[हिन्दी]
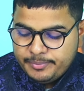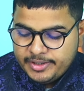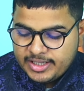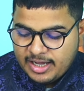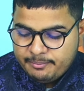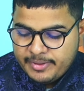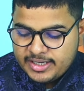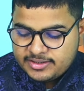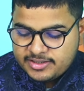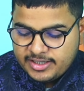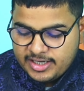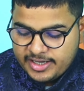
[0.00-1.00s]
बिना
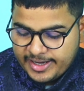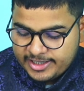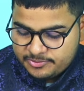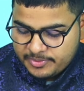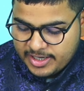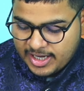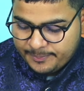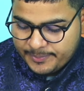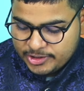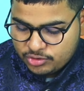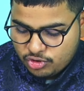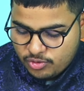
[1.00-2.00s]
मैच खेले गैज मैं यहाँ
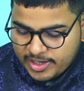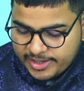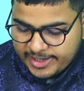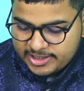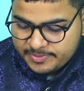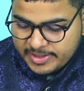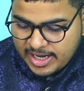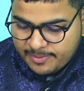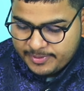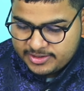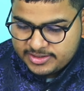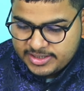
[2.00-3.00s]
पे दो बार गैज मैं यहाँ
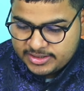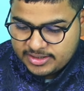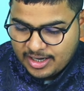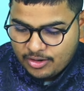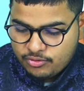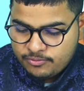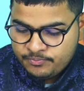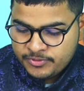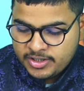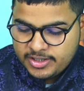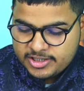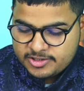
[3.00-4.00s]
पे जीत रहा हूँ
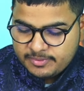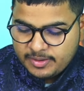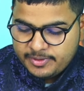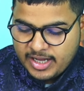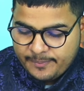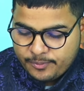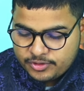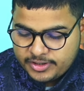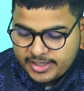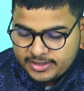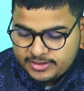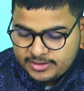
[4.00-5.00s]
इसमें भी आपको
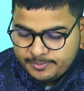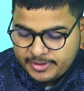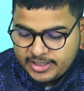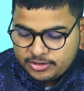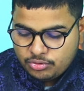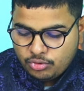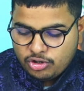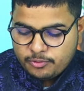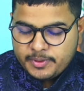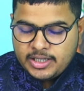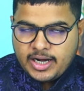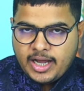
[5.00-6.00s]
देखिए मैंने दो
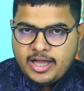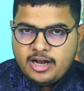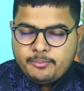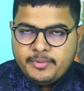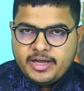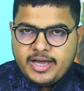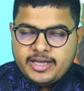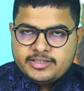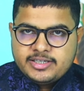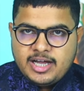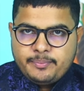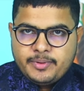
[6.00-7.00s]
रुपये लगाया और मैं
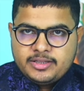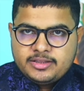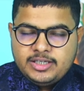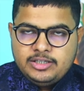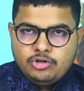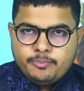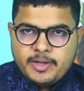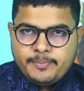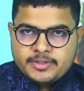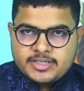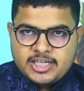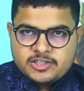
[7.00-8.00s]
गैज यहाँ पे तीन रुपये
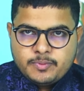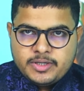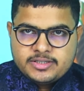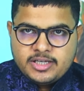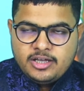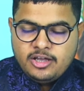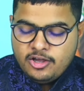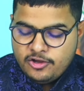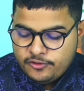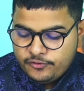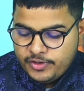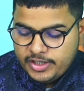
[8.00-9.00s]
पचास पैसे
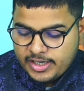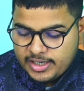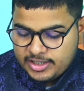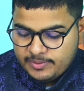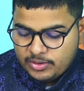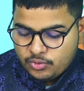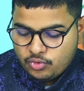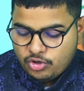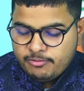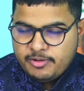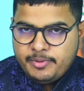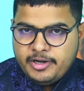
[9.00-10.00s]
विन करने वाला हूँ
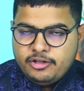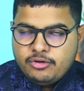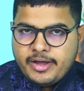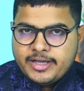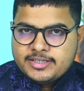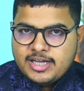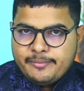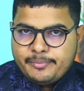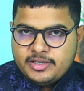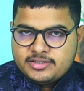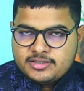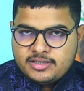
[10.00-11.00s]
कोई भी वीडियो गैज यहाँ
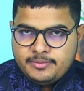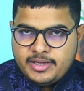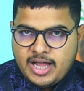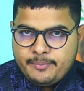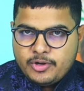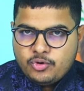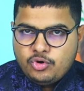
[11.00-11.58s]
पे इसके यहाँ पे